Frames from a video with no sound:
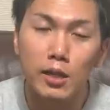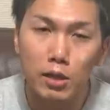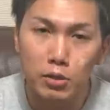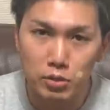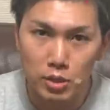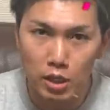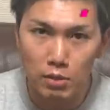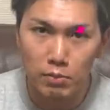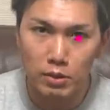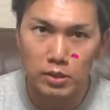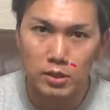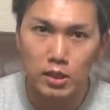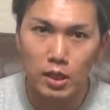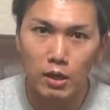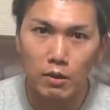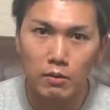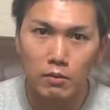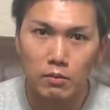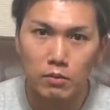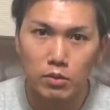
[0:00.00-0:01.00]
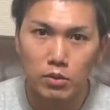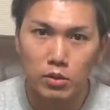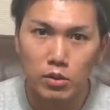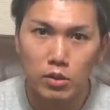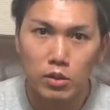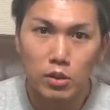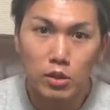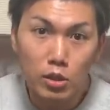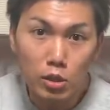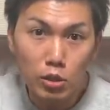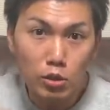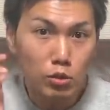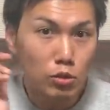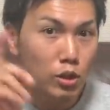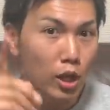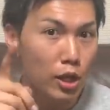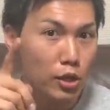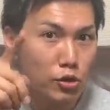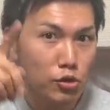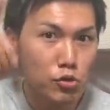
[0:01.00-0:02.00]
なくなりました。っ
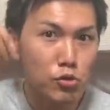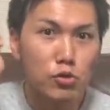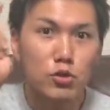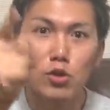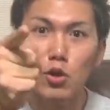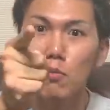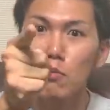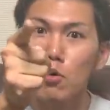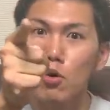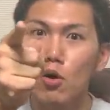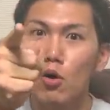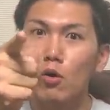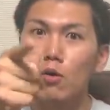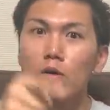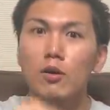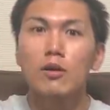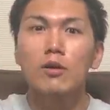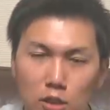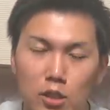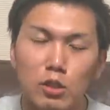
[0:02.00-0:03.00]
ていうのも、